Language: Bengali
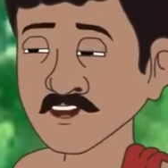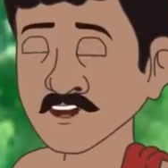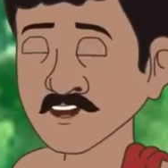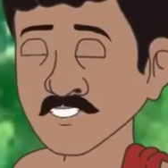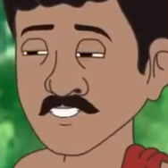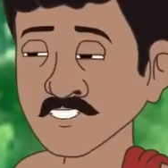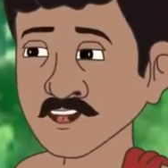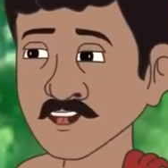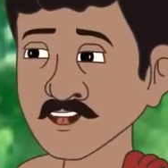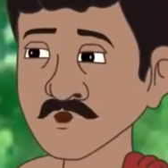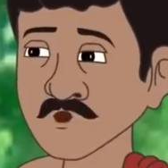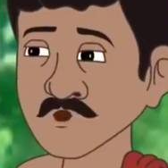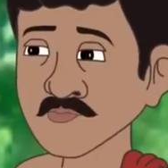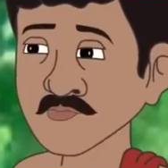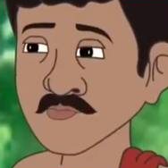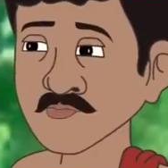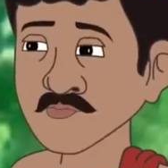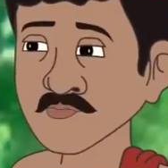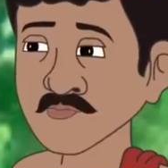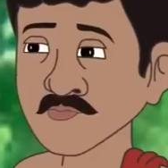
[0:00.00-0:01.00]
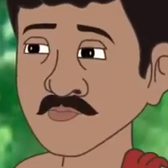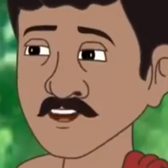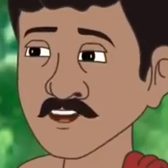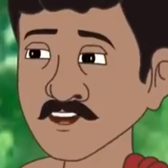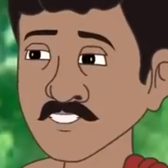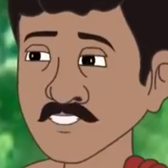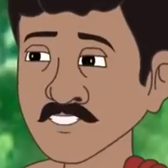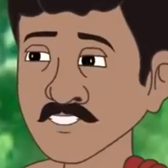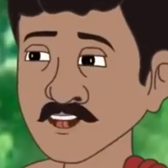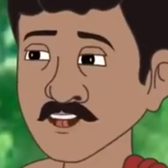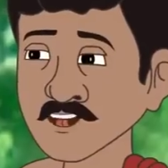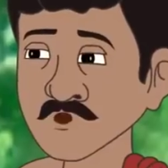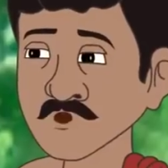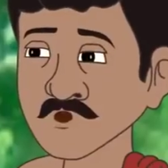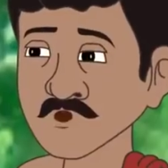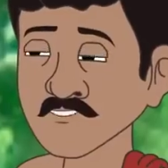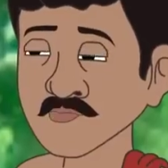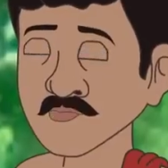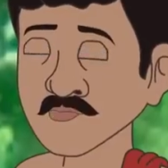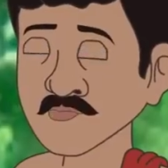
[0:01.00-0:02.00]
আরে বাহ এই তো
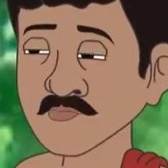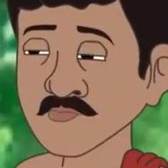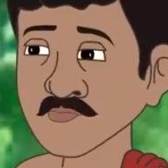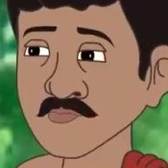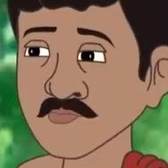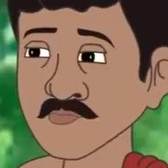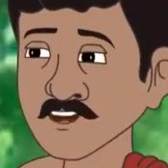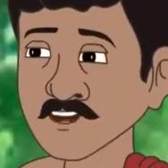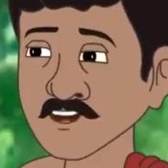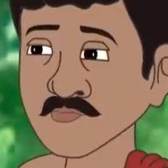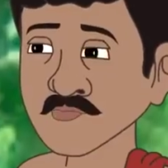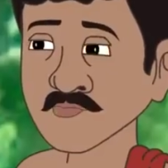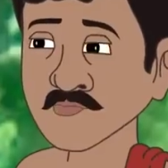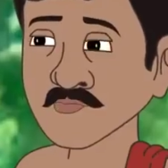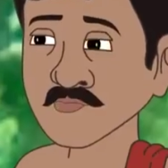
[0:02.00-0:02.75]
পেয়েছি হ্যাঁ যাক